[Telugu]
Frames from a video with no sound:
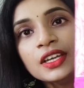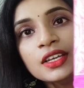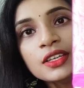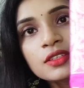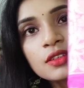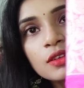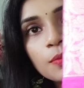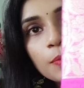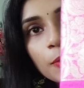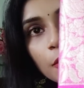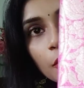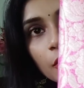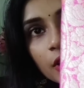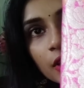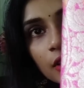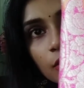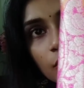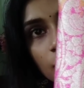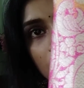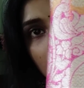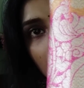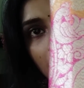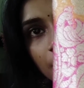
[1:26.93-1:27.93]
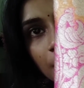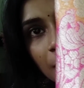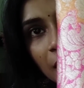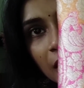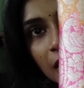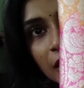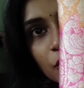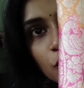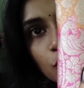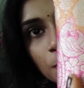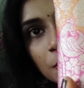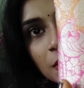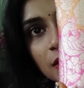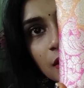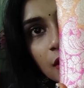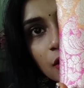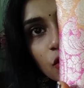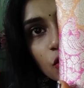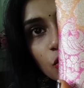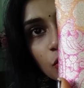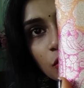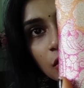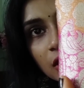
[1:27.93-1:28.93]
సో బోర్డర్ ఒకసారి మళ్ళీ
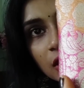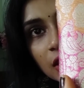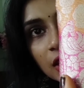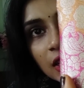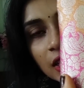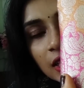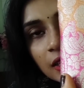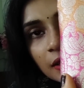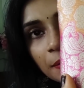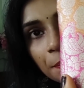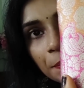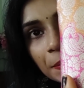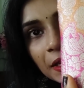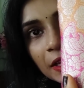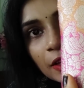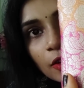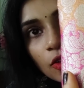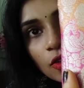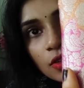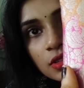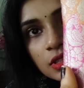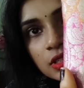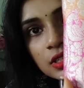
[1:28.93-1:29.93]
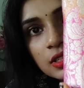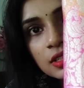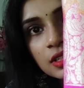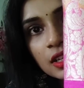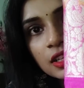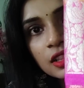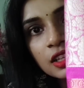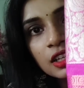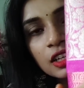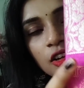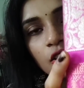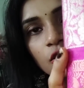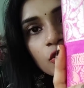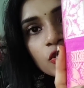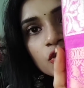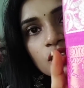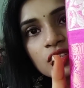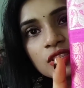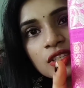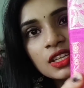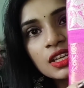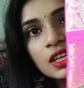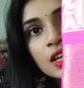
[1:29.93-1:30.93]
చూపిస్తాను చూడండి ఇట్లా పీకాక్స్ డిజైన్ ఇలా
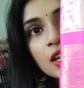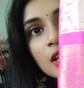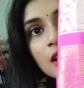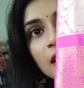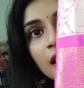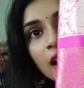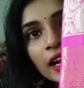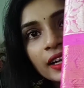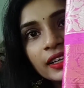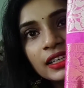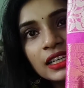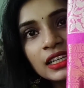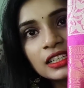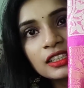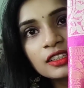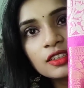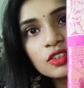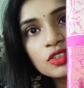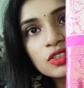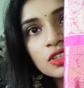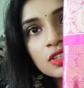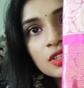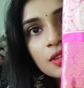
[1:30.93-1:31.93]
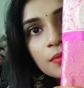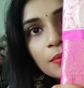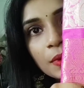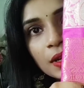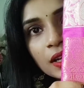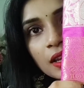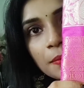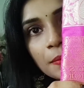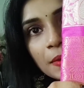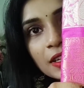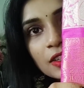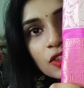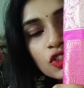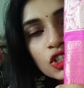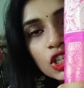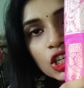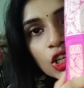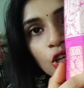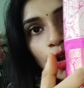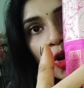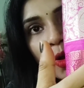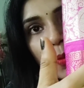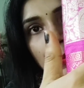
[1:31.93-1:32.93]
వచ్చింది అండ్ కింద వచ్చేసి మనకి మంచి
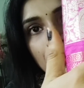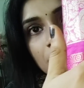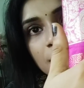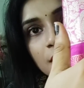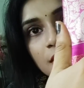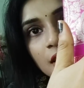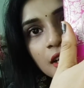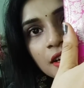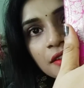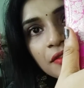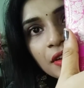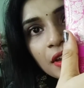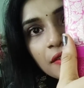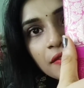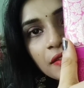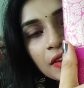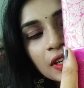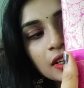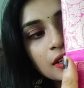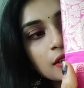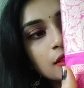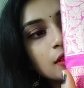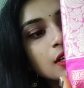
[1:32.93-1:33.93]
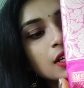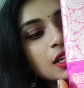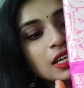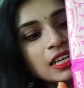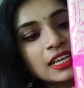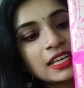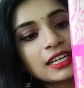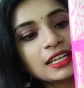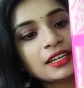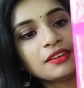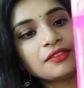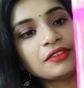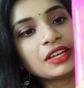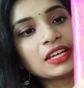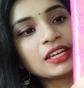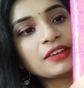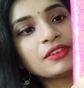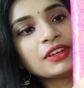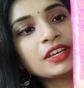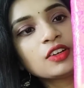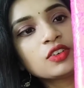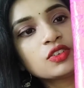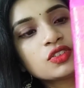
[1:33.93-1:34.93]
కాపజరీ వేవింగ్ ఇక్కడ
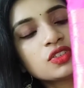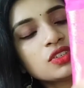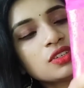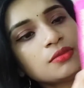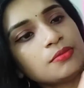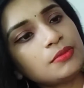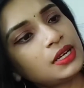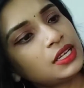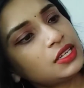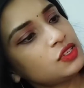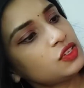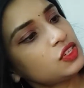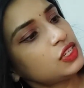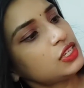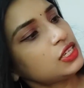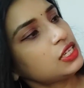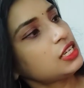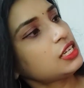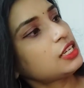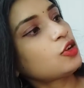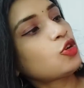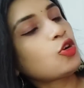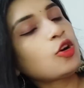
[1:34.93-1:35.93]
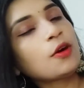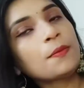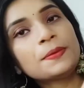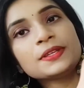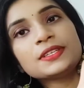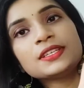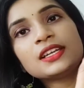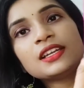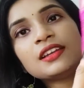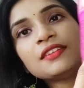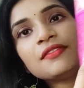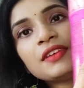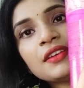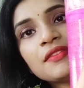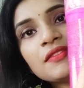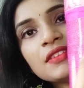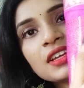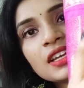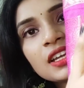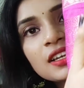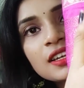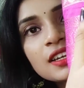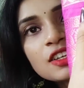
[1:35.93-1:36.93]
వేవింగ్ వచ్చి మంచి కాపజరీ
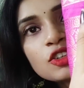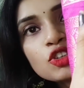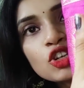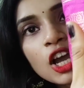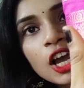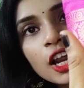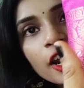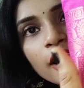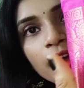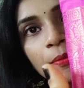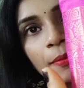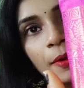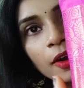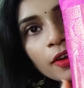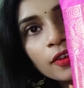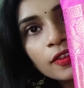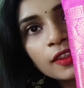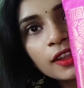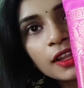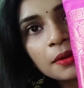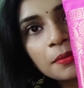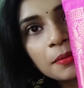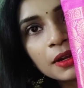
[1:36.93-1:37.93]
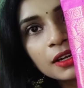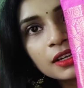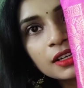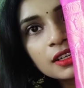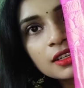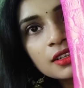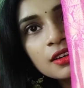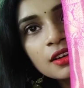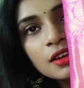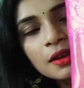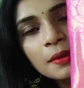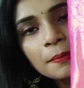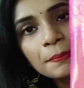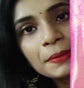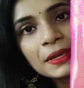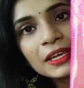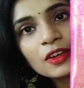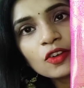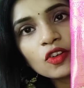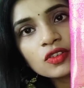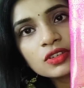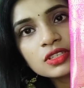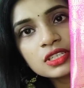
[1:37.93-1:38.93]
వేవింగ్ అండి చాలా బాగుందనమాట
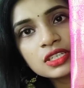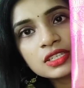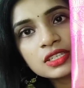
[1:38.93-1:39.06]
పీకాక్స్